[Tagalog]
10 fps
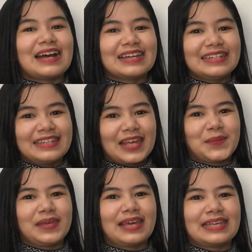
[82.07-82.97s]
Ang
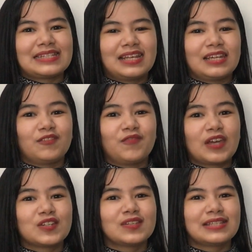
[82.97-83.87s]
endemic ay isang
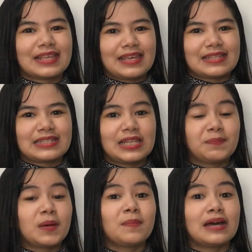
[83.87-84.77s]
infectious case
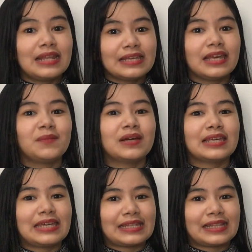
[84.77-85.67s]
na pamalagi ang
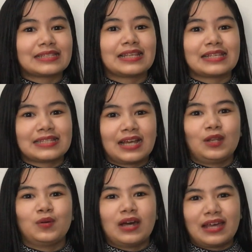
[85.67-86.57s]
makikita sa isang
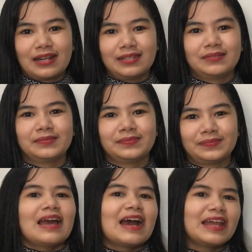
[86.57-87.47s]
lugar.
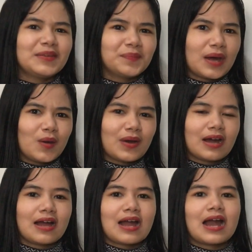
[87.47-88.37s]

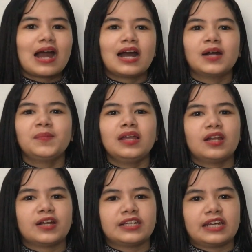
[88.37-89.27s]
Halimbawa, ang
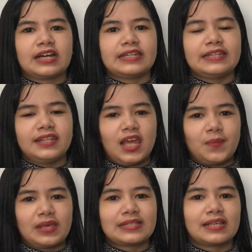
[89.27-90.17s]
malaria ay
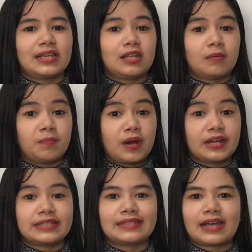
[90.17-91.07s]
endemic sa ilang
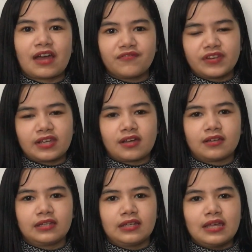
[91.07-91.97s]
parts ng Africa.
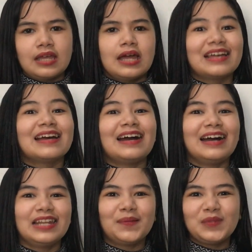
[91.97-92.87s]

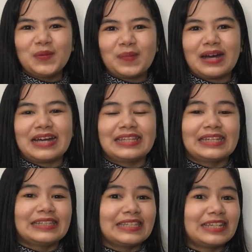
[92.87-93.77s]
Alam niyo ba,
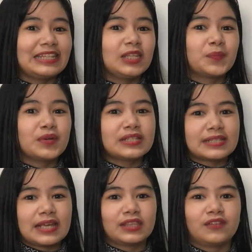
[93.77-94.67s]
90%
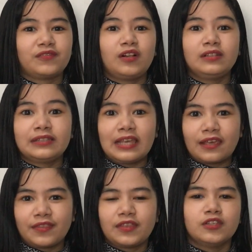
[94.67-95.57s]
of all
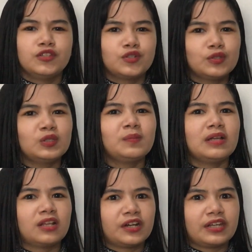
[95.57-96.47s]
death due to
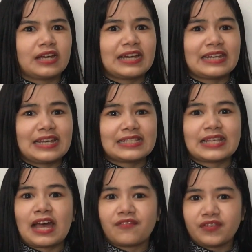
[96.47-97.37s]
malaria ay
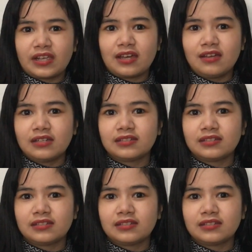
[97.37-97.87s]
nasa Africa?